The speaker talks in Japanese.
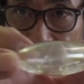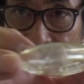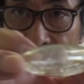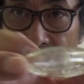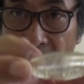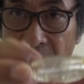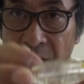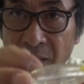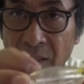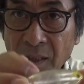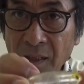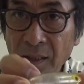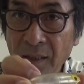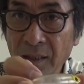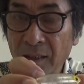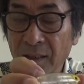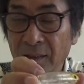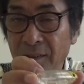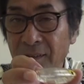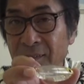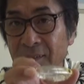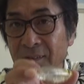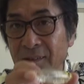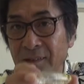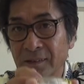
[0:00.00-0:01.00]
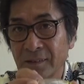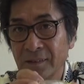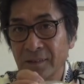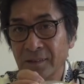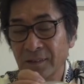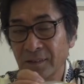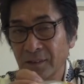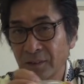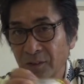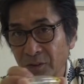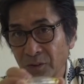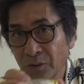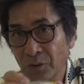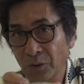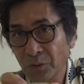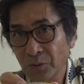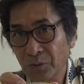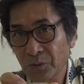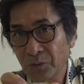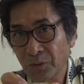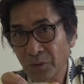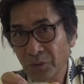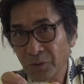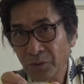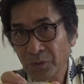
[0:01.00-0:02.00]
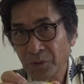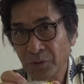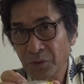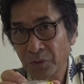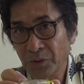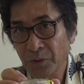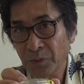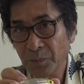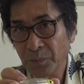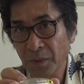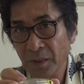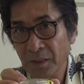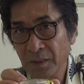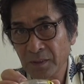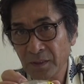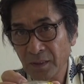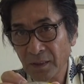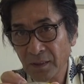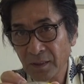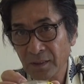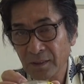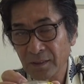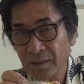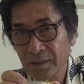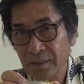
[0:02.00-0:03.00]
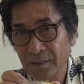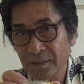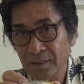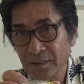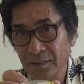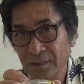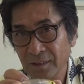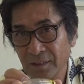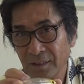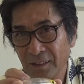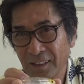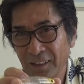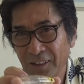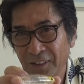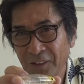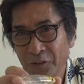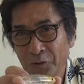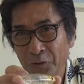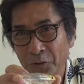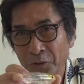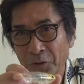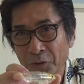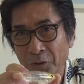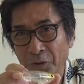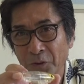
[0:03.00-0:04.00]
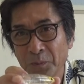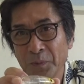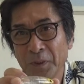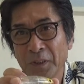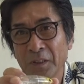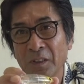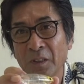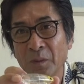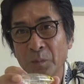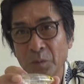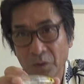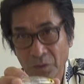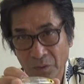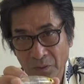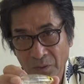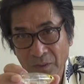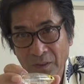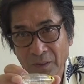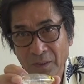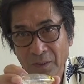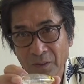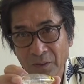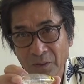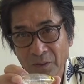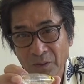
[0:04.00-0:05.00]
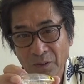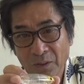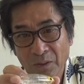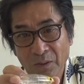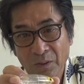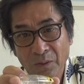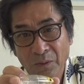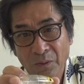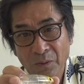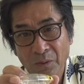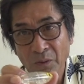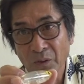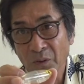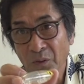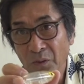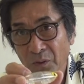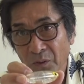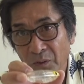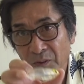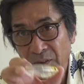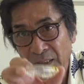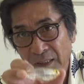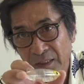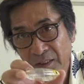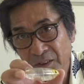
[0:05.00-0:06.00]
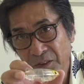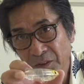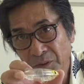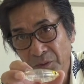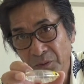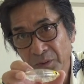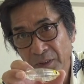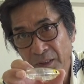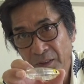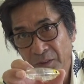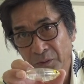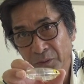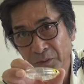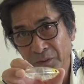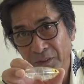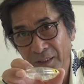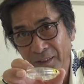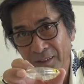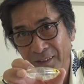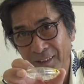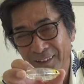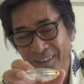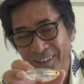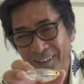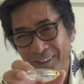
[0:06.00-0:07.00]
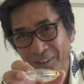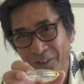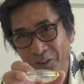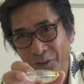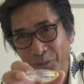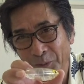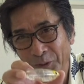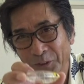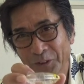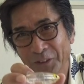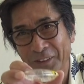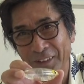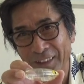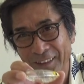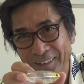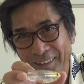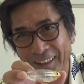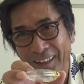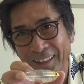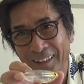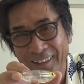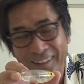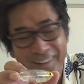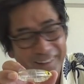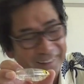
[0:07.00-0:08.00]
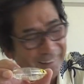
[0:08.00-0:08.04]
これがロットの表面やリールの表面でも同じような状態になってると思ってください